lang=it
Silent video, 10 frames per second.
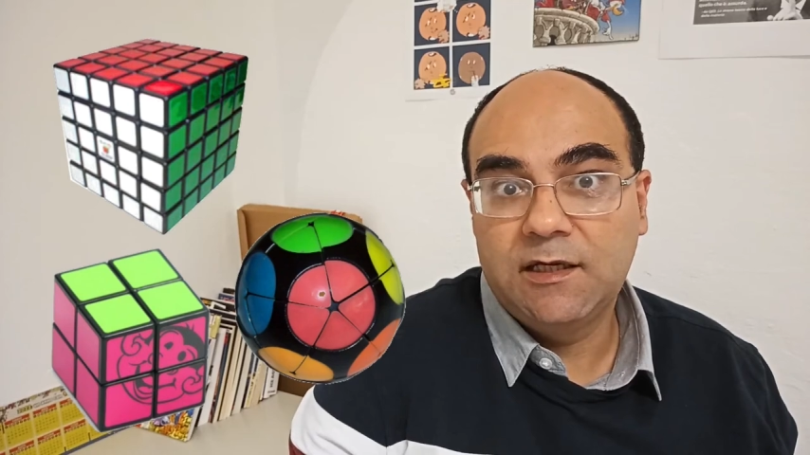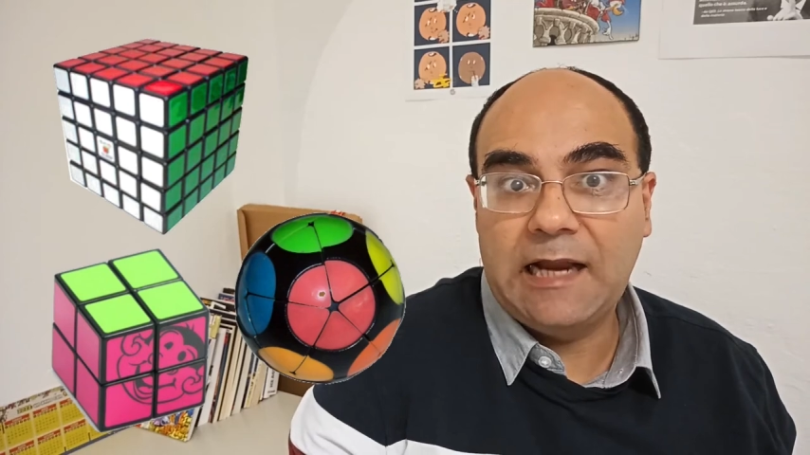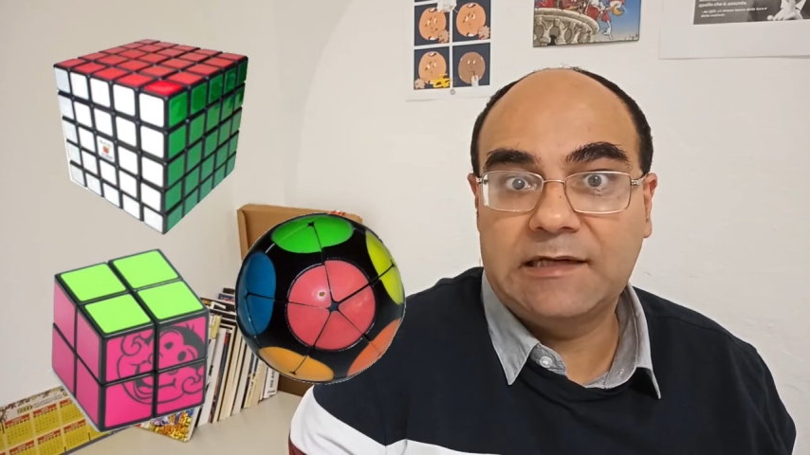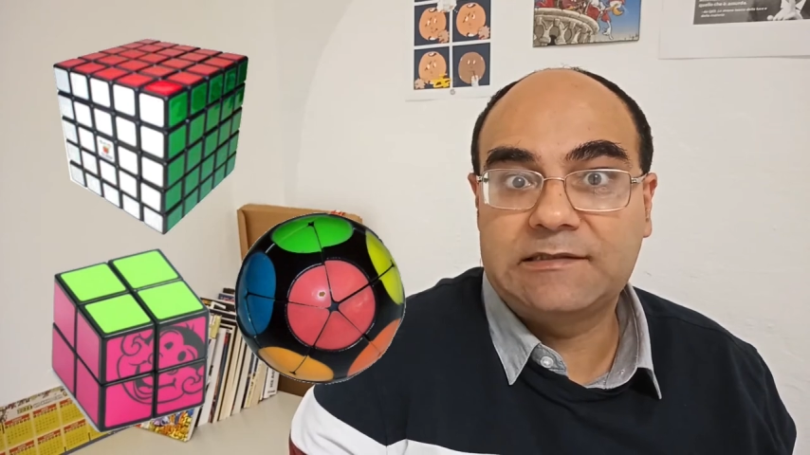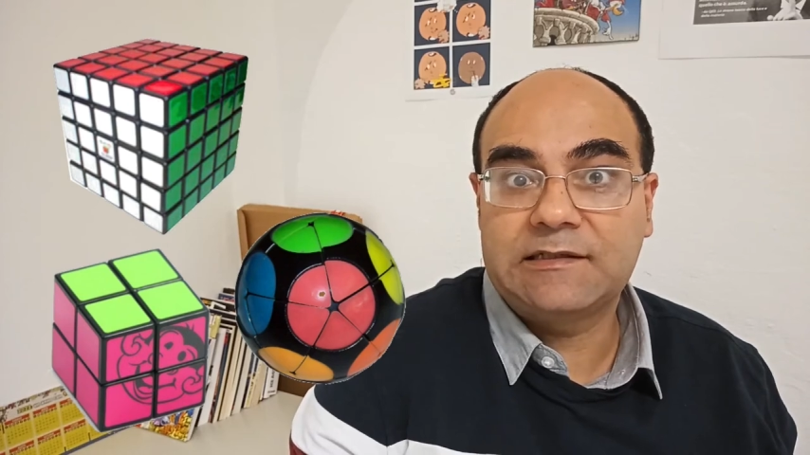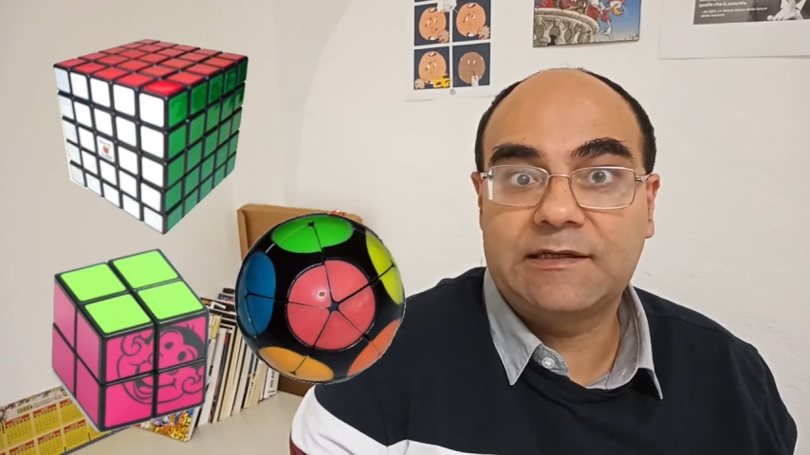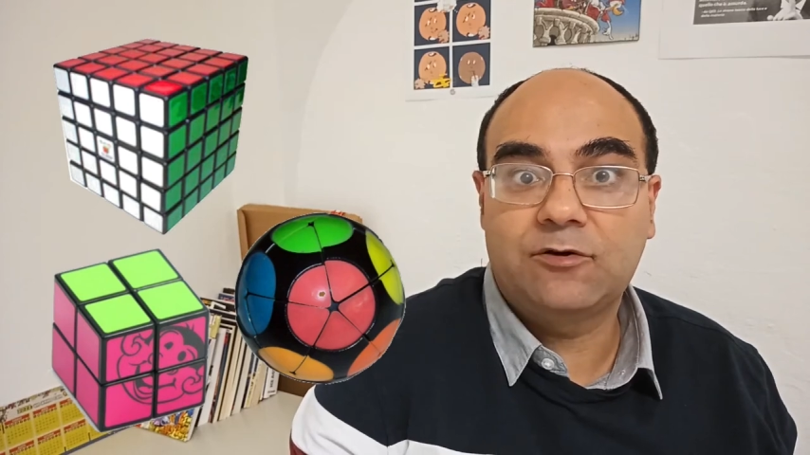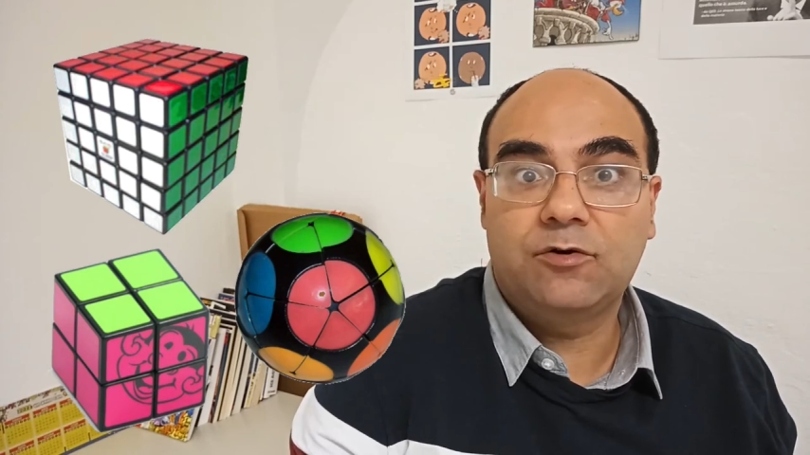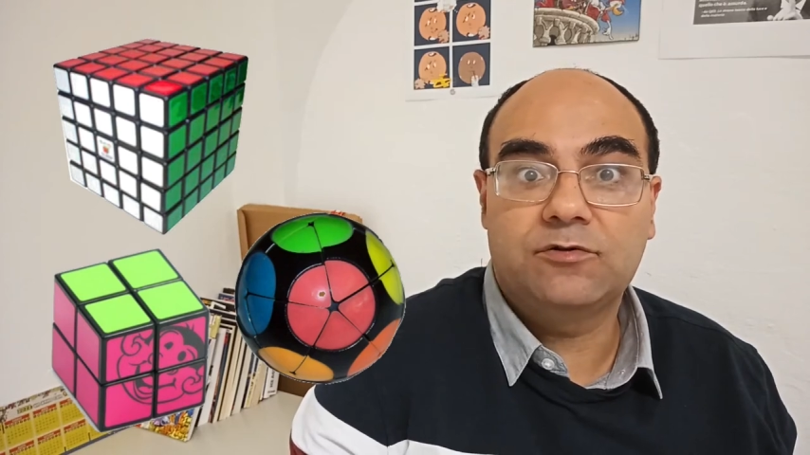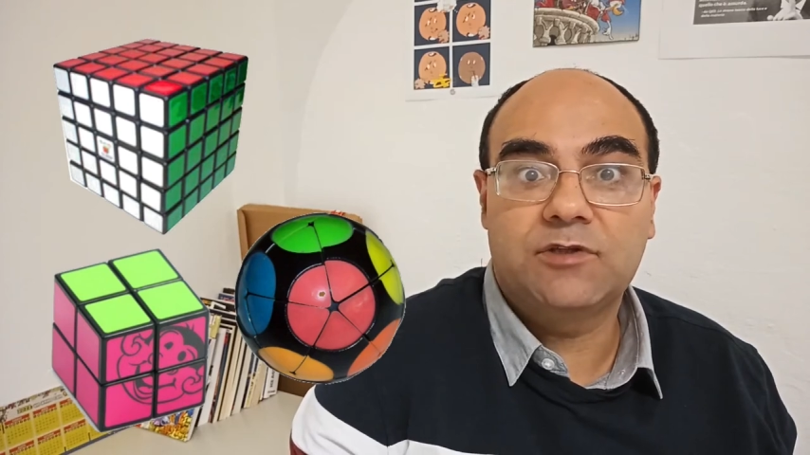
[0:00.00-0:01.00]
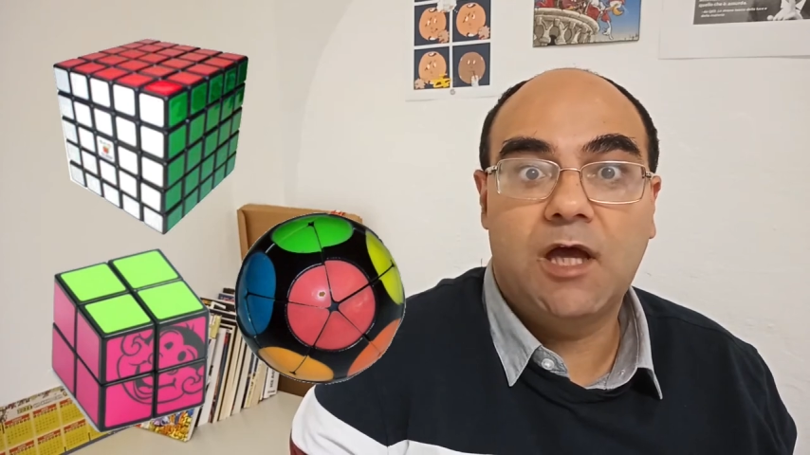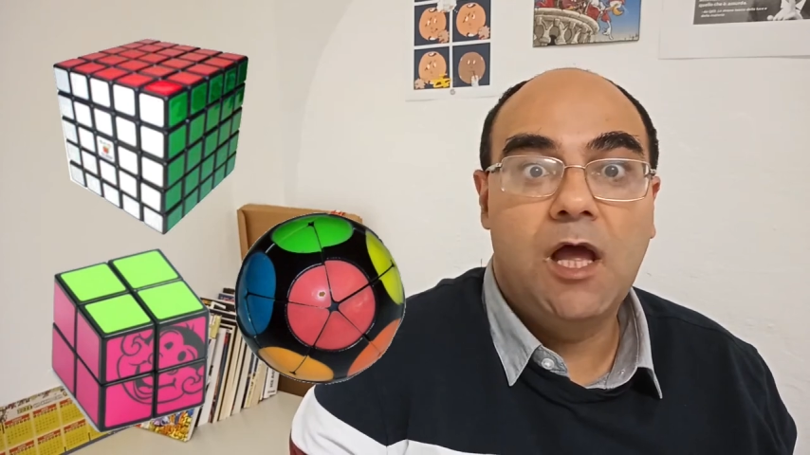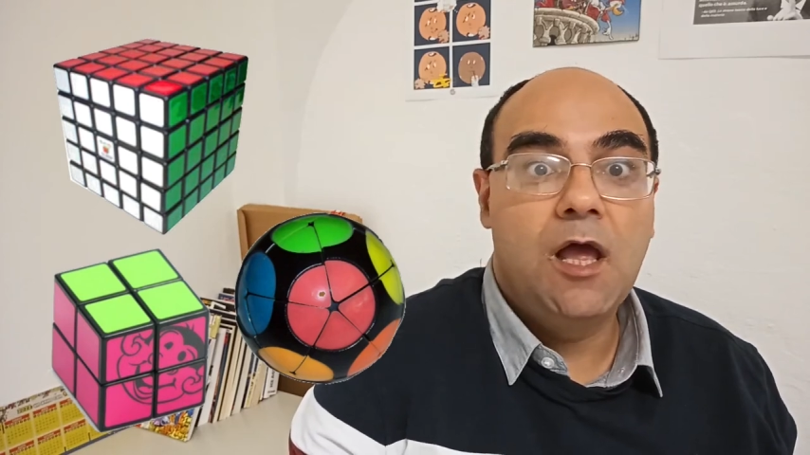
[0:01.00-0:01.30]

altre con